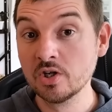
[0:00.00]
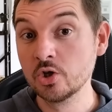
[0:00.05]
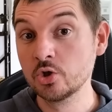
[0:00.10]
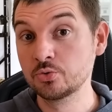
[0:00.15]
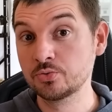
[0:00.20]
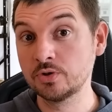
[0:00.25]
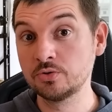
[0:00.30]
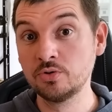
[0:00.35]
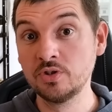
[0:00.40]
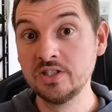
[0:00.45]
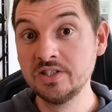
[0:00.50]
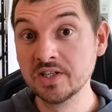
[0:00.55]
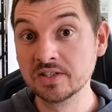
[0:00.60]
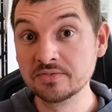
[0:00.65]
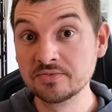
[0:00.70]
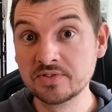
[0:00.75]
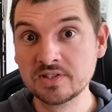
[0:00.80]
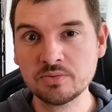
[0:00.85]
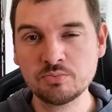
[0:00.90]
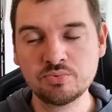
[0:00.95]
soit le lien
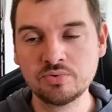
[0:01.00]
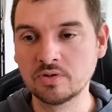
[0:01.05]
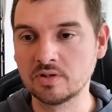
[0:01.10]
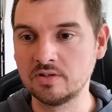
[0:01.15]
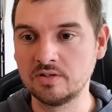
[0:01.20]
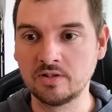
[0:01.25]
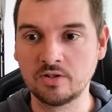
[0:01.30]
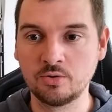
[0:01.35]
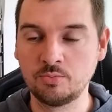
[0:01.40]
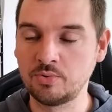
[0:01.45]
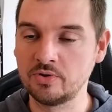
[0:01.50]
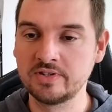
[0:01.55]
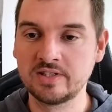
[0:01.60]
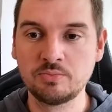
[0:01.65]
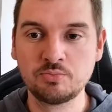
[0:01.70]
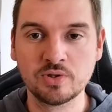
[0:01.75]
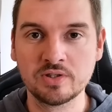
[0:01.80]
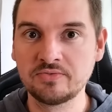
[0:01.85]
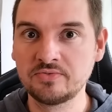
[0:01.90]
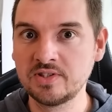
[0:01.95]
de vie pour euh, reprendre des
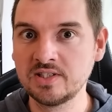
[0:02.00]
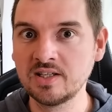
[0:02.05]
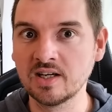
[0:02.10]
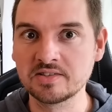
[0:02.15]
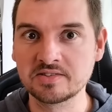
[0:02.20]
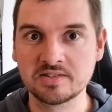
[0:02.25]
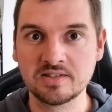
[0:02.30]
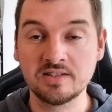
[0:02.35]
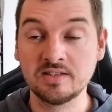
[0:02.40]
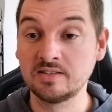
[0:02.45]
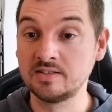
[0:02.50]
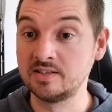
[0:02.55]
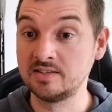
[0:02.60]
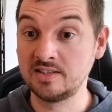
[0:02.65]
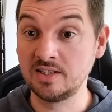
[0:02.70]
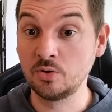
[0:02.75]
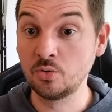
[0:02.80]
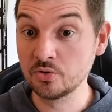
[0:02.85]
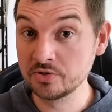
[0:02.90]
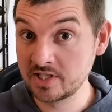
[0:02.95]
points de vie grâce à
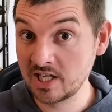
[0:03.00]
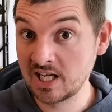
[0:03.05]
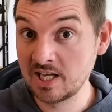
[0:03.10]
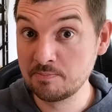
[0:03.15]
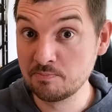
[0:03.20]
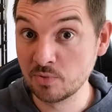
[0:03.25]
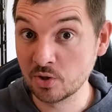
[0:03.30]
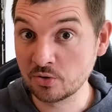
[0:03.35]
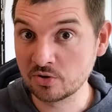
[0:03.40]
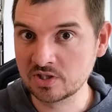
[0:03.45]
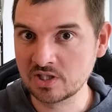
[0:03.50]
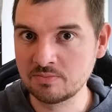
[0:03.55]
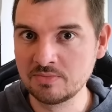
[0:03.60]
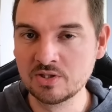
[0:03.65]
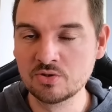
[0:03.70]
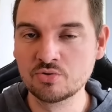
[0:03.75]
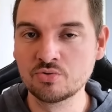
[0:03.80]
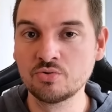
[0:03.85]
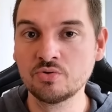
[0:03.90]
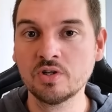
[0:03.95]
tes gros équipements que tu as mis
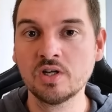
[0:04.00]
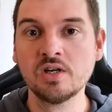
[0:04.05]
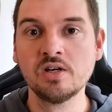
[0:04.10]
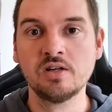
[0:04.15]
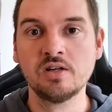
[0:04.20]
dessus